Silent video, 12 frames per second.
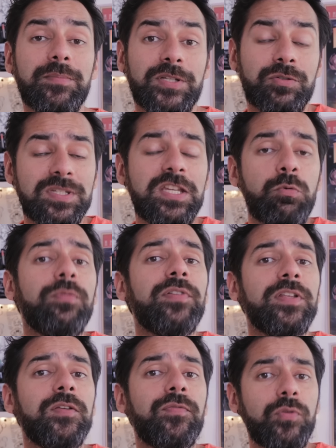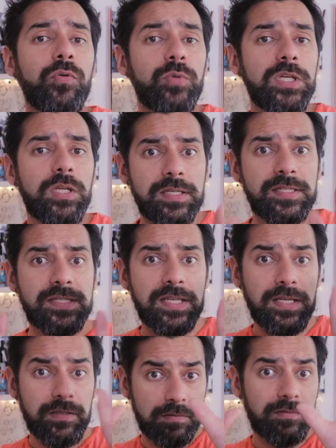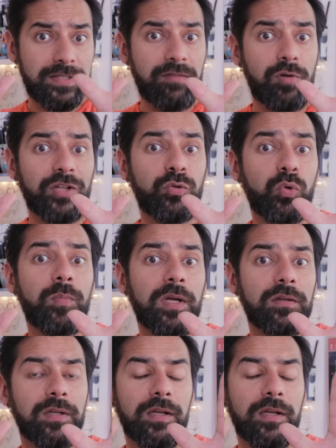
parce que ce qui lui fait défaut, lui, c'est d'avoir deux mains.